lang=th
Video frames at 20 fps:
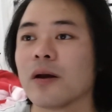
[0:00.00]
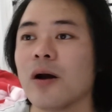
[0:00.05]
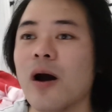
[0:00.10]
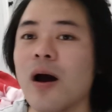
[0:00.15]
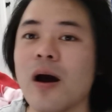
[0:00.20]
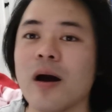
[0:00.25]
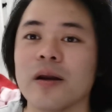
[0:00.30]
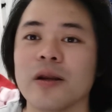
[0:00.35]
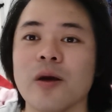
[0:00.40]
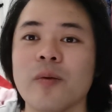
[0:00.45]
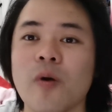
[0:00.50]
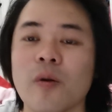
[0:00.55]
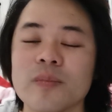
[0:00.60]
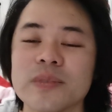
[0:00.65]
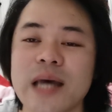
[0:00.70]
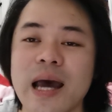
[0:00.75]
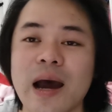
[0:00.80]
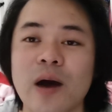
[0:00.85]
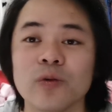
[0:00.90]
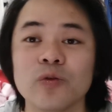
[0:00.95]
ก็เดี๋ยวผม
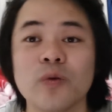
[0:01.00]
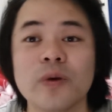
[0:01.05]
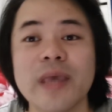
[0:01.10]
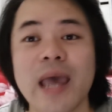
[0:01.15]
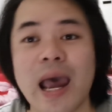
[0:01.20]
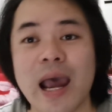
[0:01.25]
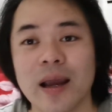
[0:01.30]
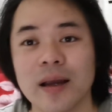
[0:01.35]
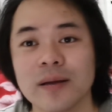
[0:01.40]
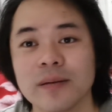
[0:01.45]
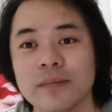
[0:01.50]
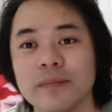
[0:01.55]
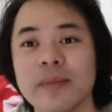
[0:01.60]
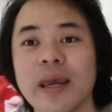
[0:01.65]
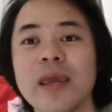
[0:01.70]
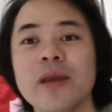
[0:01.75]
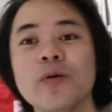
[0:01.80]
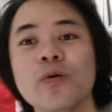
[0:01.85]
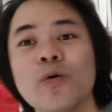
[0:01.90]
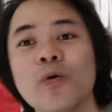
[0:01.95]
จะเอาตัวอย่าง
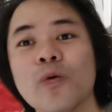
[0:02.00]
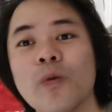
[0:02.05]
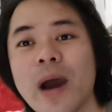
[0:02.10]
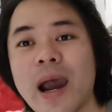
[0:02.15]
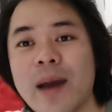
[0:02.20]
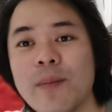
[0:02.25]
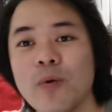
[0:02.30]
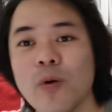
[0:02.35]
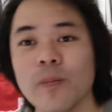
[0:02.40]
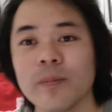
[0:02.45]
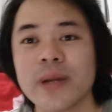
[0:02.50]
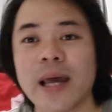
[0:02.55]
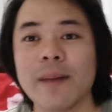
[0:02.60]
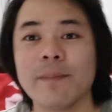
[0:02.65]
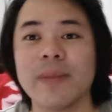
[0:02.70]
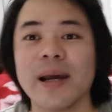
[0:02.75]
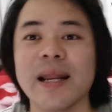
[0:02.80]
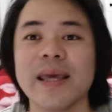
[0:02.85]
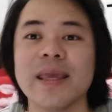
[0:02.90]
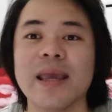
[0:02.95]
มาให้ดูว่าผม
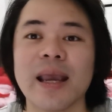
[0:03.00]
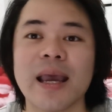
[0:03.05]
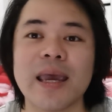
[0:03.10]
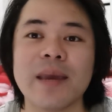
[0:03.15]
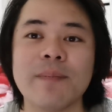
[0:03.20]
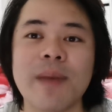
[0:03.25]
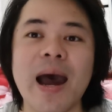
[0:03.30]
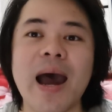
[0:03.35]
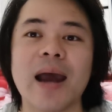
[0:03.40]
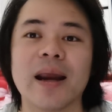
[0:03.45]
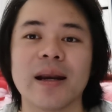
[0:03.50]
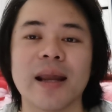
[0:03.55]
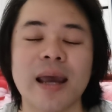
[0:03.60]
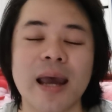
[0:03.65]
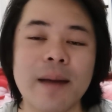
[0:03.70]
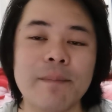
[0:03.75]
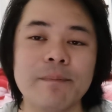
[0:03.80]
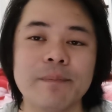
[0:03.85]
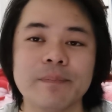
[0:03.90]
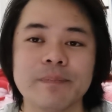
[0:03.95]
ทำอะไรยังไงบ้าง
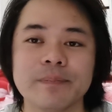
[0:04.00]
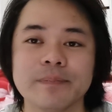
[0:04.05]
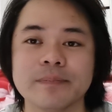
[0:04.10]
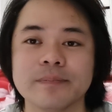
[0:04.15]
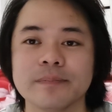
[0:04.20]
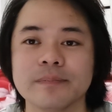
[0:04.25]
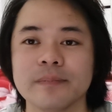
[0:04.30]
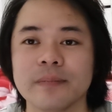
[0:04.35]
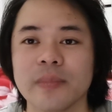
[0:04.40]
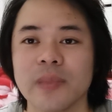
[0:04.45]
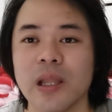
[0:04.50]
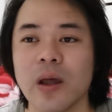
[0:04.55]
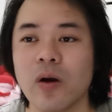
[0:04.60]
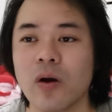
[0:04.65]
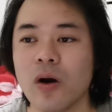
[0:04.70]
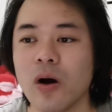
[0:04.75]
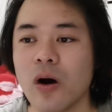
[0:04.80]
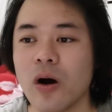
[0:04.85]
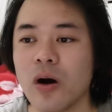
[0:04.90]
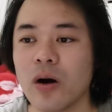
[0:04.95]
นะครับ แล้
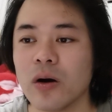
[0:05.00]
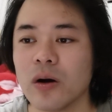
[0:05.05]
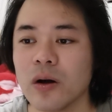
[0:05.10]
วก็